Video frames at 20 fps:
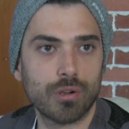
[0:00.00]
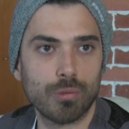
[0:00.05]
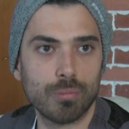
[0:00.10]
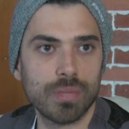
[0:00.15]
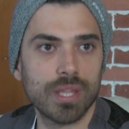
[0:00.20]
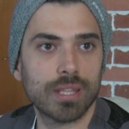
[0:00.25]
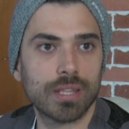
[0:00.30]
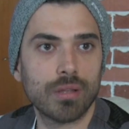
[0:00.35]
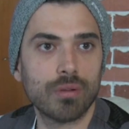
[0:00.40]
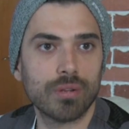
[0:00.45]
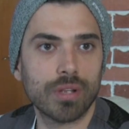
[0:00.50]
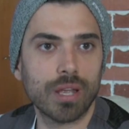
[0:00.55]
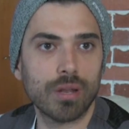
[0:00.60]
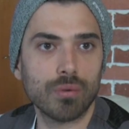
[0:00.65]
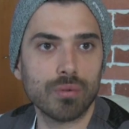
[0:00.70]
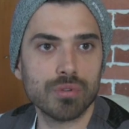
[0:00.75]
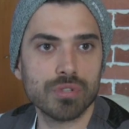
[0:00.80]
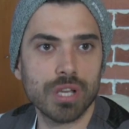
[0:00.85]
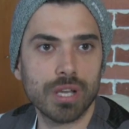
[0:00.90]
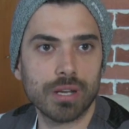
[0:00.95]
con vida tengo que
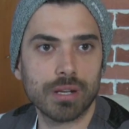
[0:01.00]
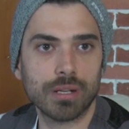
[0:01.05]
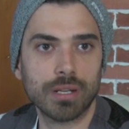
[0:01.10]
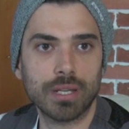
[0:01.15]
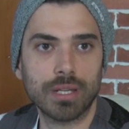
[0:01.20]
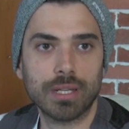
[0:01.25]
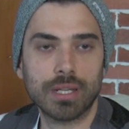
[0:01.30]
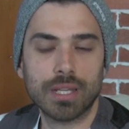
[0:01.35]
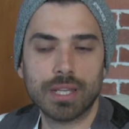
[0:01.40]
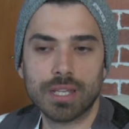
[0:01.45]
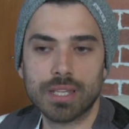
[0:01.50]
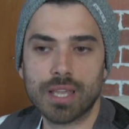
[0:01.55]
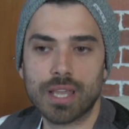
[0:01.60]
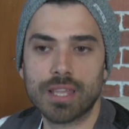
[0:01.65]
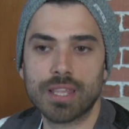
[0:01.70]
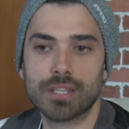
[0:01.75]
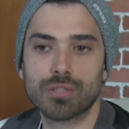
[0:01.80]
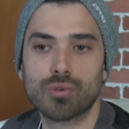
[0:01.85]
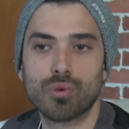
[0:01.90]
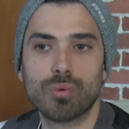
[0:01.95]
luchar. Y
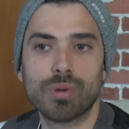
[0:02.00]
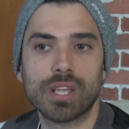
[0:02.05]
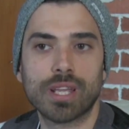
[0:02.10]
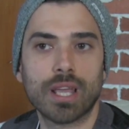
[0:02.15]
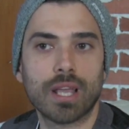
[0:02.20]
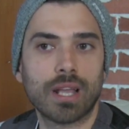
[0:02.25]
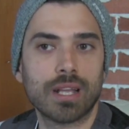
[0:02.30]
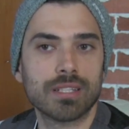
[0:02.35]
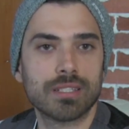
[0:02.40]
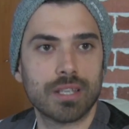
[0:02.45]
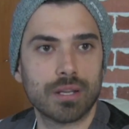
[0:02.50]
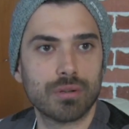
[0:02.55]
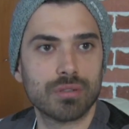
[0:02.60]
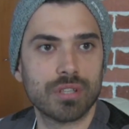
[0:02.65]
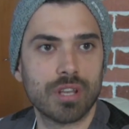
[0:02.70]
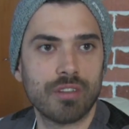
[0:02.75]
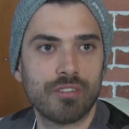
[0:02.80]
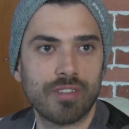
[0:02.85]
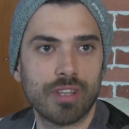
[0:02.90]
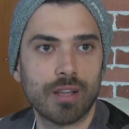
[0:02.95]
ahí descubrí que cáncer no
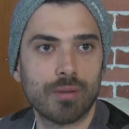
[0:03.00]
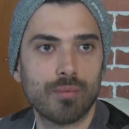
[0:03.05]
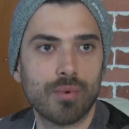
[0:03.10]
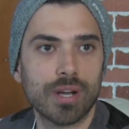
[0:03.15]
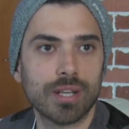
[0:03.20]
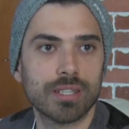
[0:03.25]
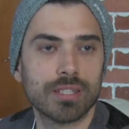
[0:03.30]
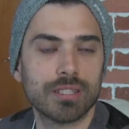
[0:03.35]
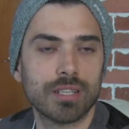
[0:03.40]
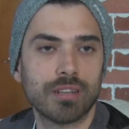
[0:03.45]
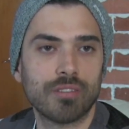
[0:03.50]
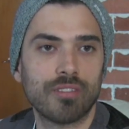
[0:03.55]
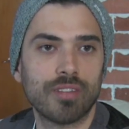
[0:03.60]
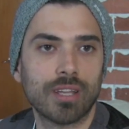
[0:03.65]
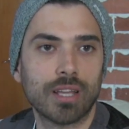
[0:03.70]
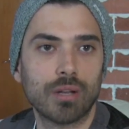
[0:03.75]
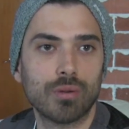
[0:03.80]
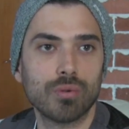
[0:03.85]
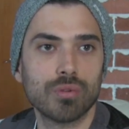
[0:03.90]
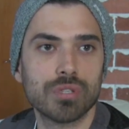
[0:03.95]
significa muerte,
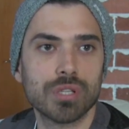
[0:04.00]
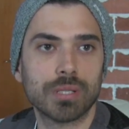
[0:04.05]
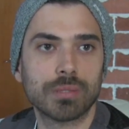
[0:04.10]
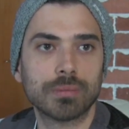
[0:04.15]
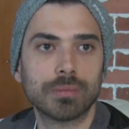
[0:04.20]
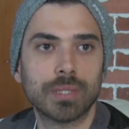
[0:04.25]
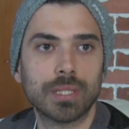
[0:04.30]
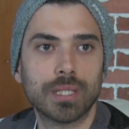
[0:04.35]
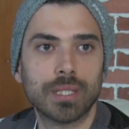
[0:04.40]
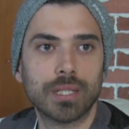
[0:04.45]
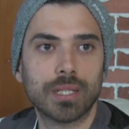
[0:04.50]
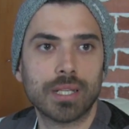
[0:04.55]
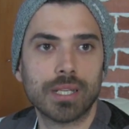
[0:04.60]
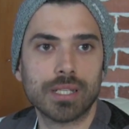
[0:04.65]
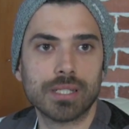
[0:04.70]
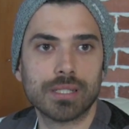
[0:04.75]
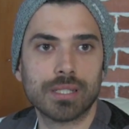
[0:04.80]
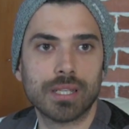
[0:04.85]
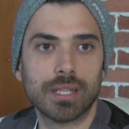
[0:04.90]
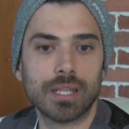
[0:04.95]
significa lucha.
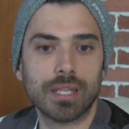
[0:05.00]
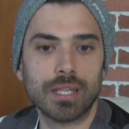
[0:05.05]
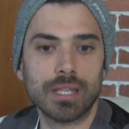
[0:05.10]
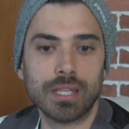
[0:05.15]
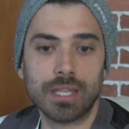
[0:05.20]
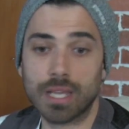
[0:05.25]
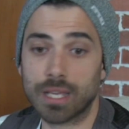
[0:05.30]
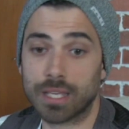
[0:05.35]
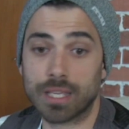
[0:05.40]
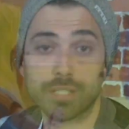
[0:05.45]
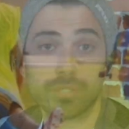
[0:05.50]
Este, y aquí